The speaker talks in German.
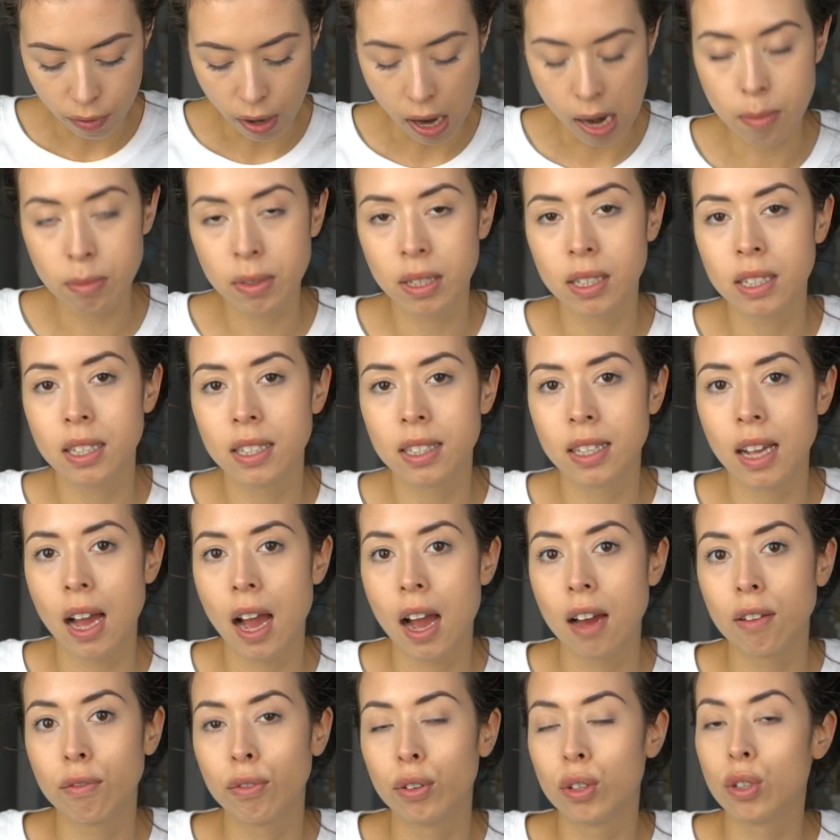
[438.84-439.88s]
Vor allem sind diese
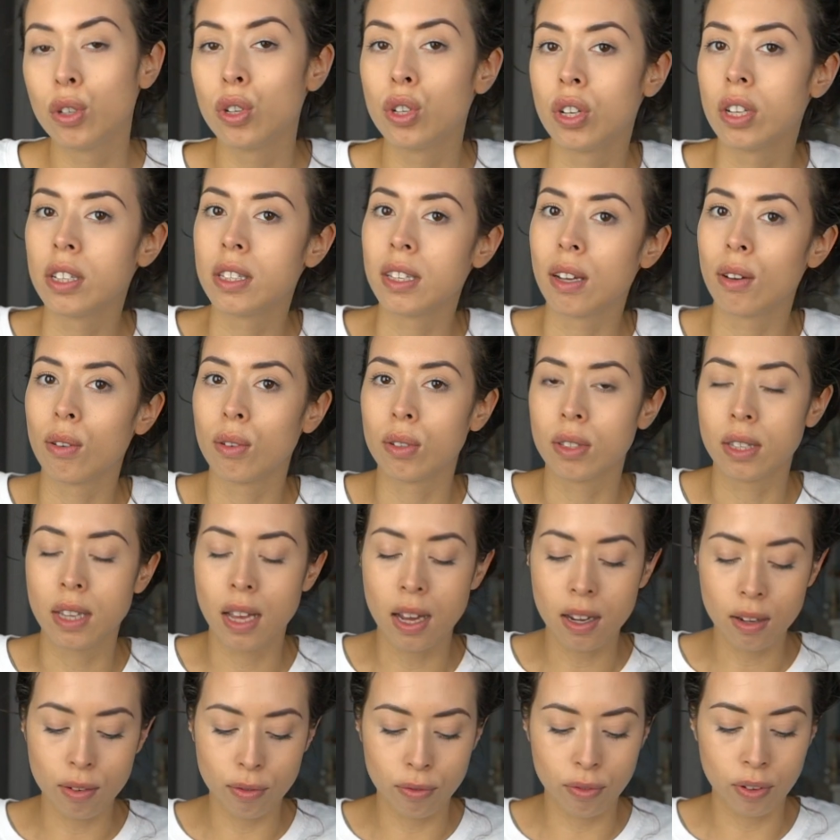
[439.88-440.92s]
Art von T-Shirts auch
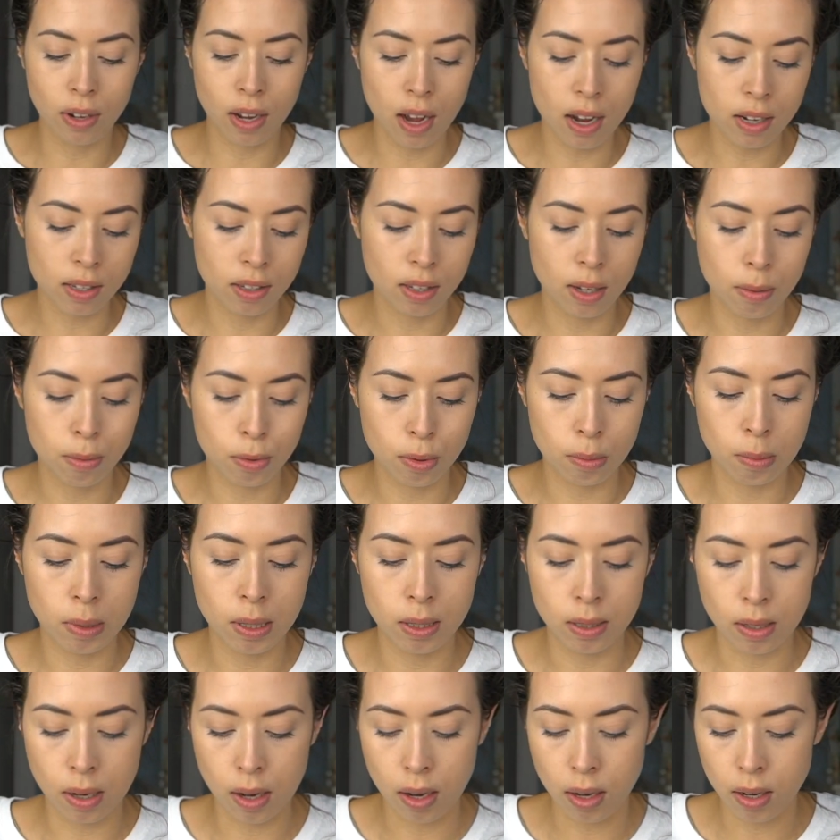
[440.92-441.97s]
sehr gefragt. Ich habe schon
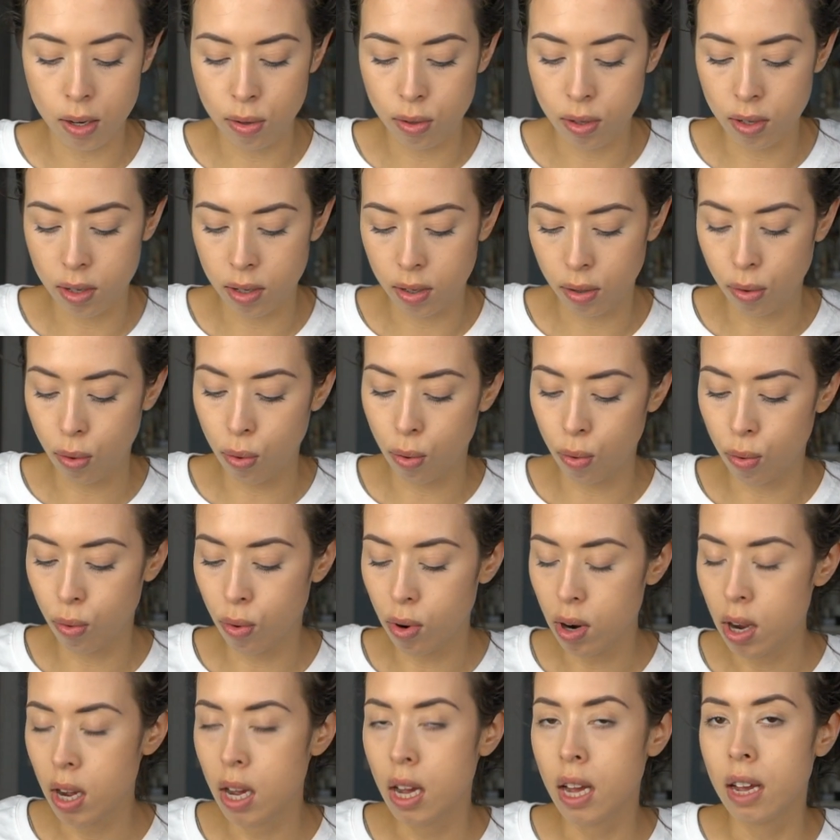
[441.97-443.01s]
bei Zara und
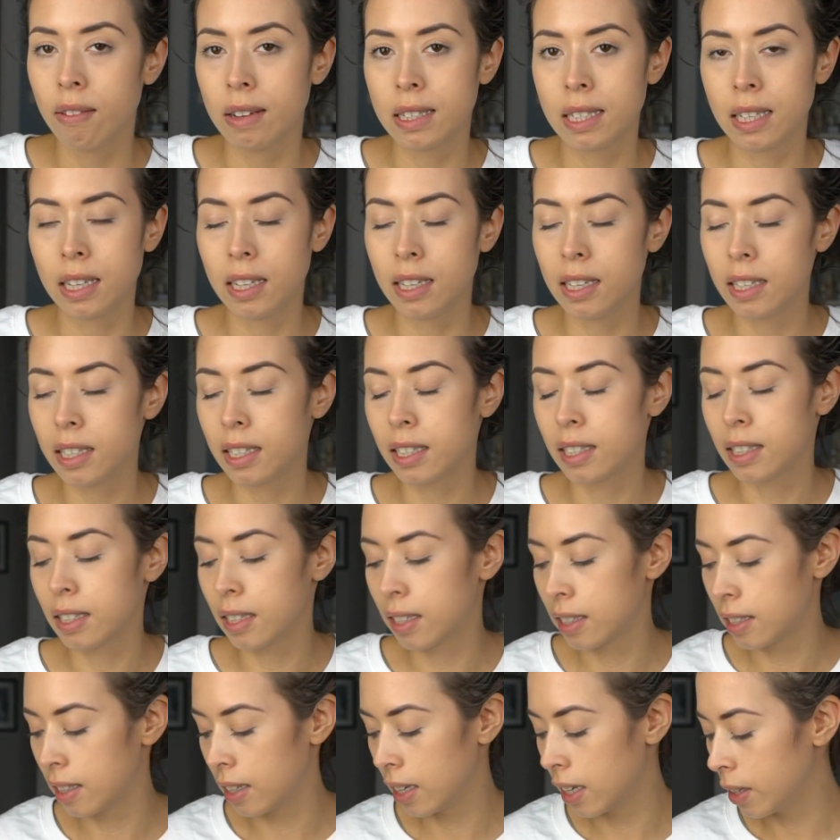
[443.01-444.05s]
Co. was ähnliches
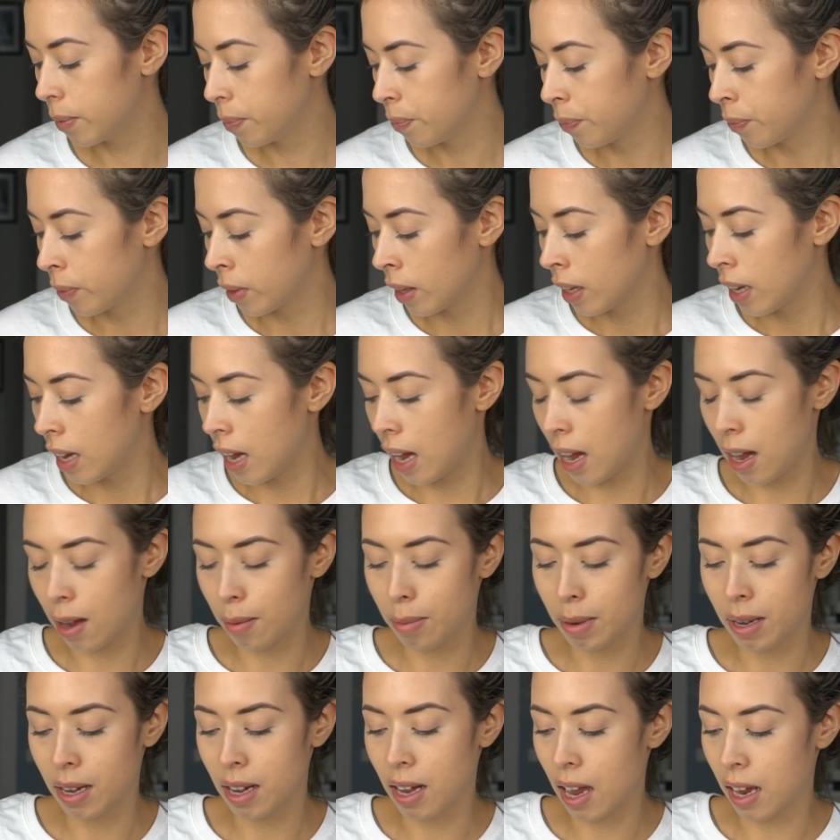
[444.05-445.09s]
gesehen.
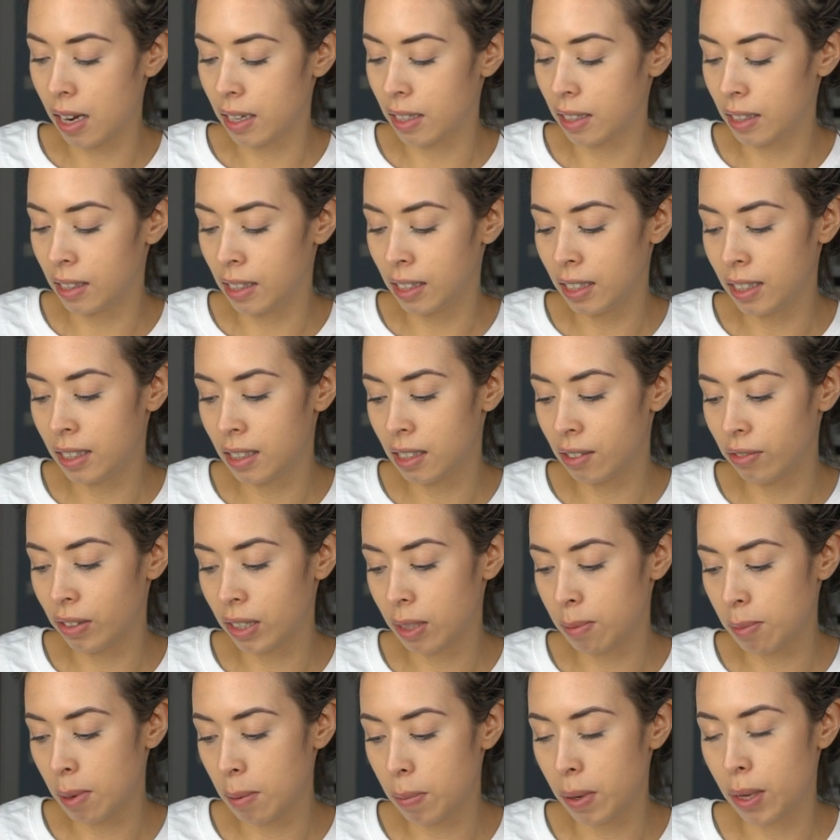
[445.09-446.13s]
Aber halt nichts,
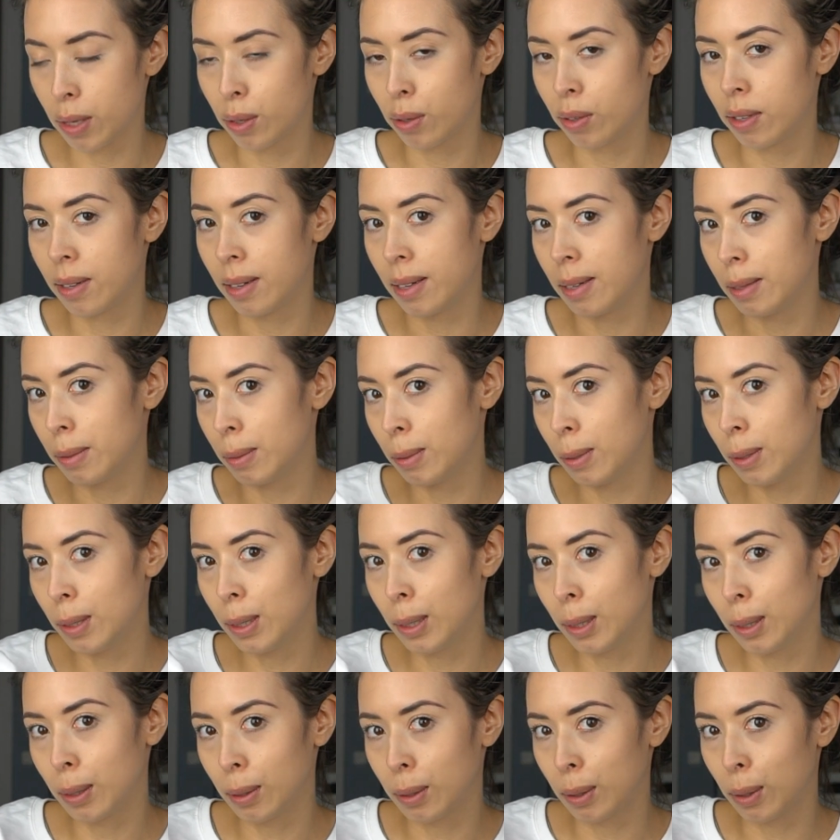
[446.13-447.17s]
was man
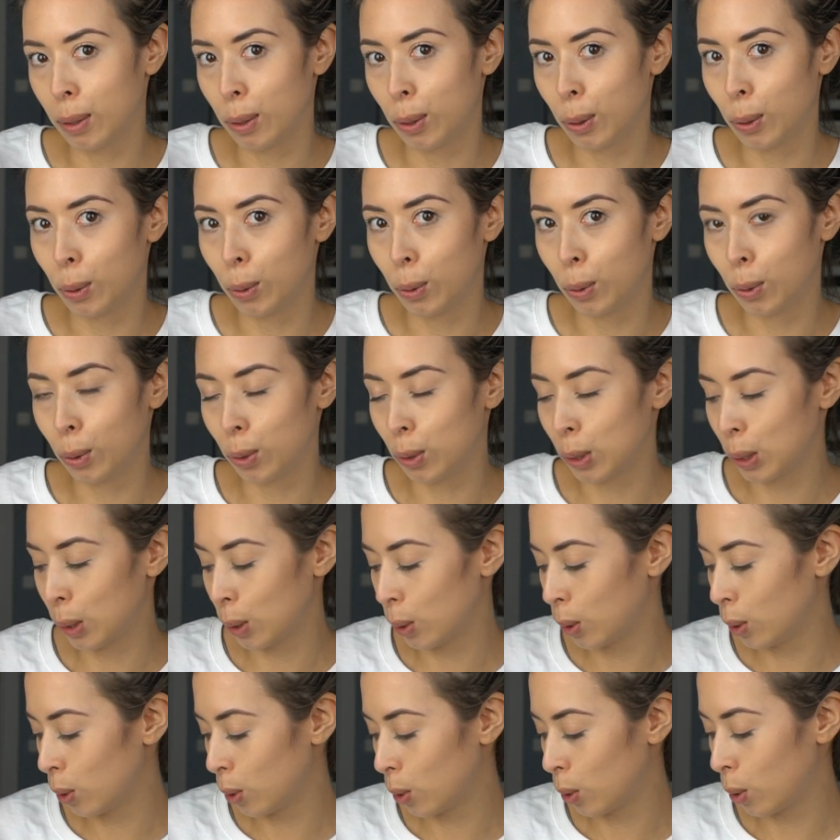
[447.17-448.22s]
personalisieren kann. Ist
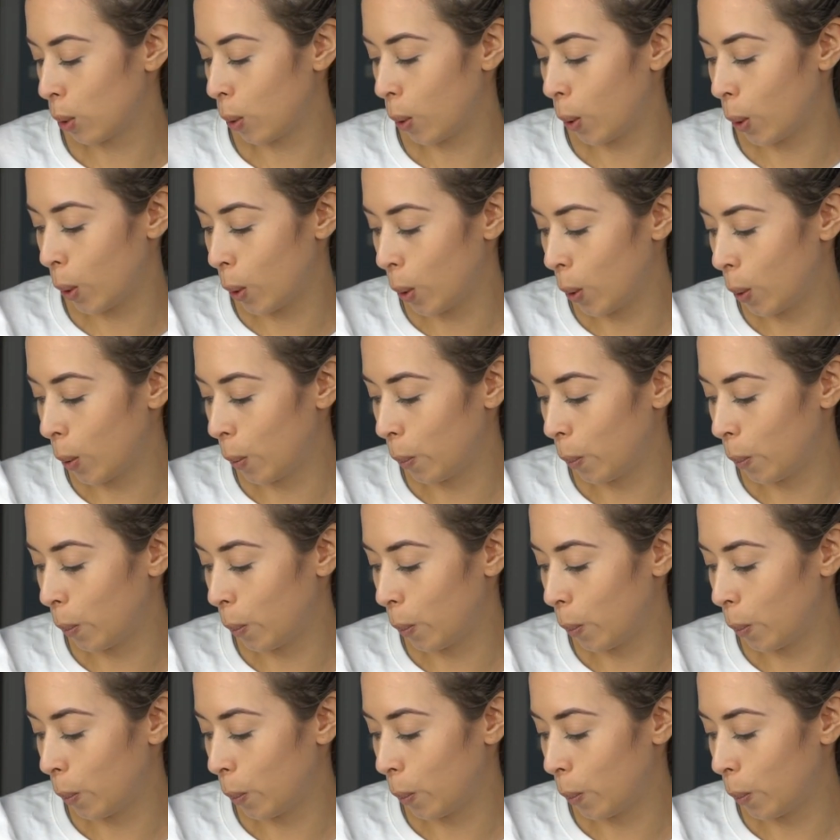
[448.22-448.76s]
das nicht toll?